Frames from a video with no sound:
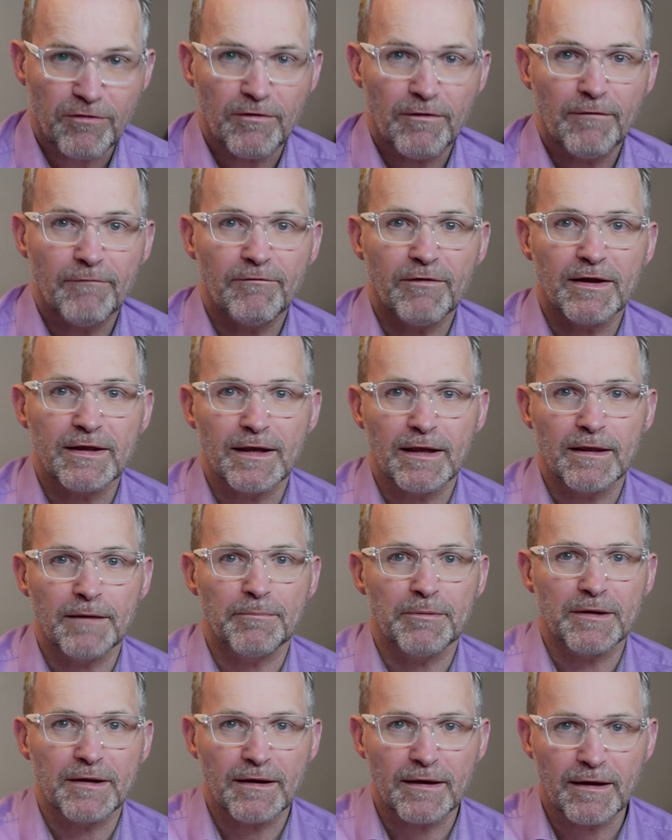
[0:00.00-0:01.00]
werden ja die
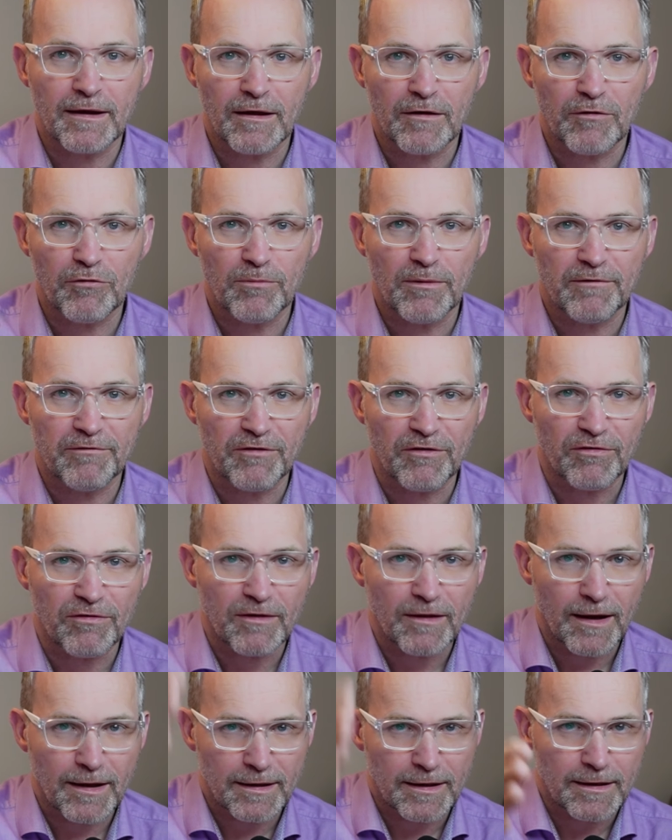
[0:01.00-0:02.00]
Beträge jetzt überwiesen
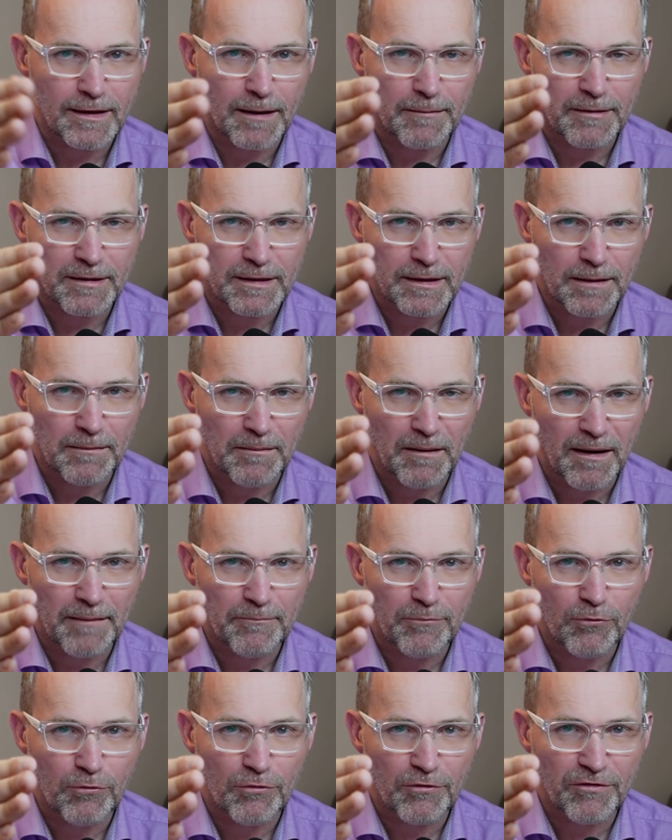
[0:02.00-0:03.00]
an den Arbeitnehmer im
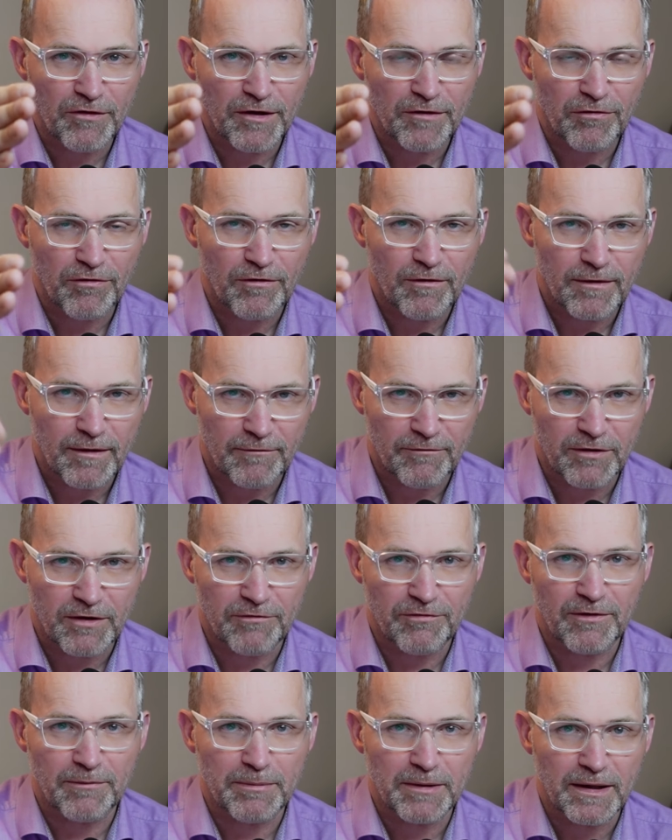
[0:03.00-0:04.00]
Buchungssatz. Da wird die
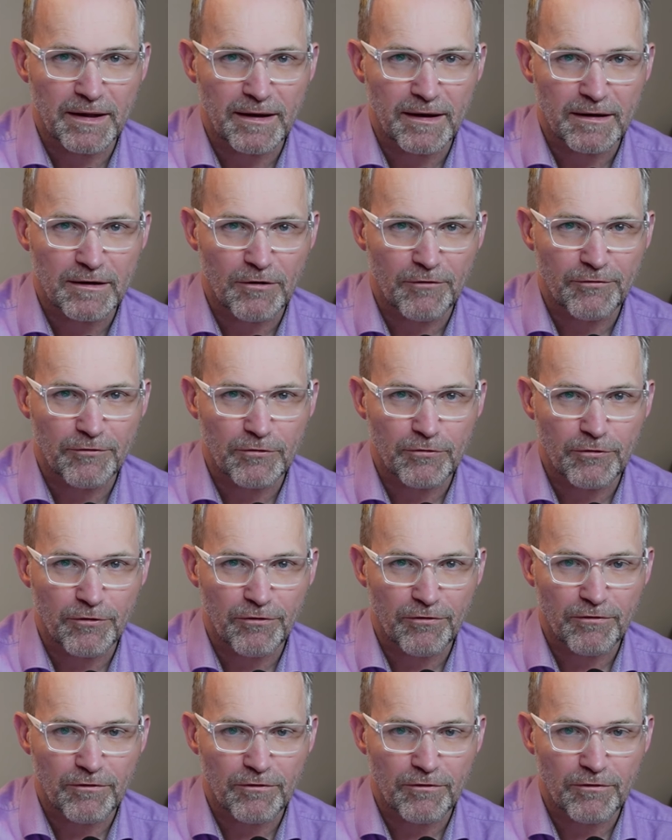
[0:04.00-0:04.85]
Verbindlichkeit aufgelöst.